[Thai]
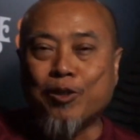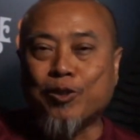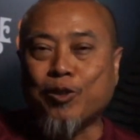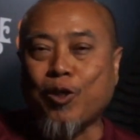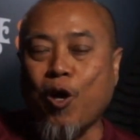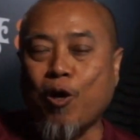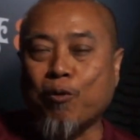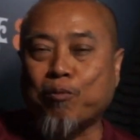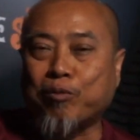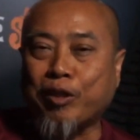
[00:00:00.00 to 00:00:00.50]
ช
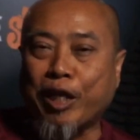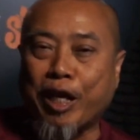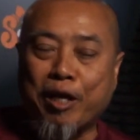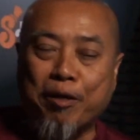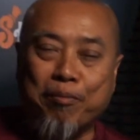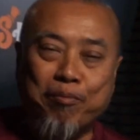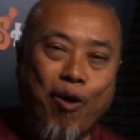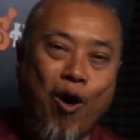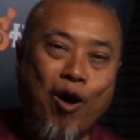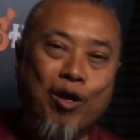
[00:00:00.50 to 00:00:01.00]
อบเตะ
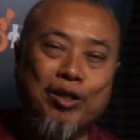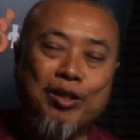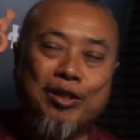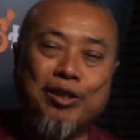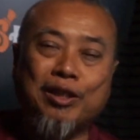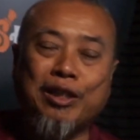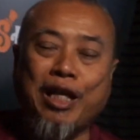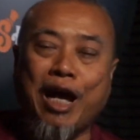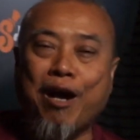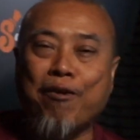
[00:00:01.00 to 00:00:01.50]
บอล
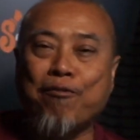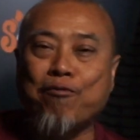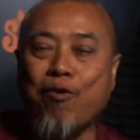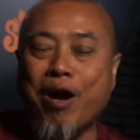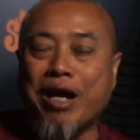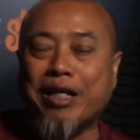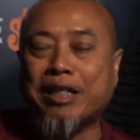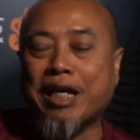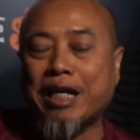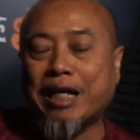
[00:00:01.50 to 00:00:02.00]
ตาม
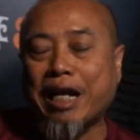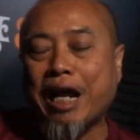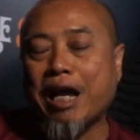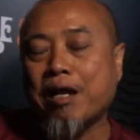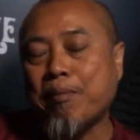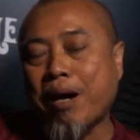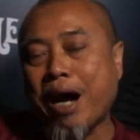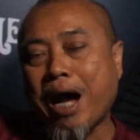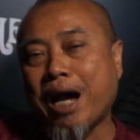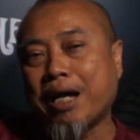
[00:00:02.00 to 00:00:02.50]
วัดใกล้
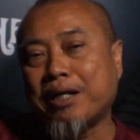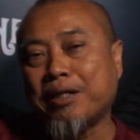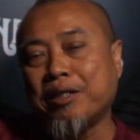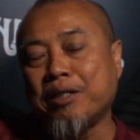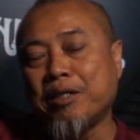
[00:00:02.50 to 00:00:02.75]
ๆ บ้าน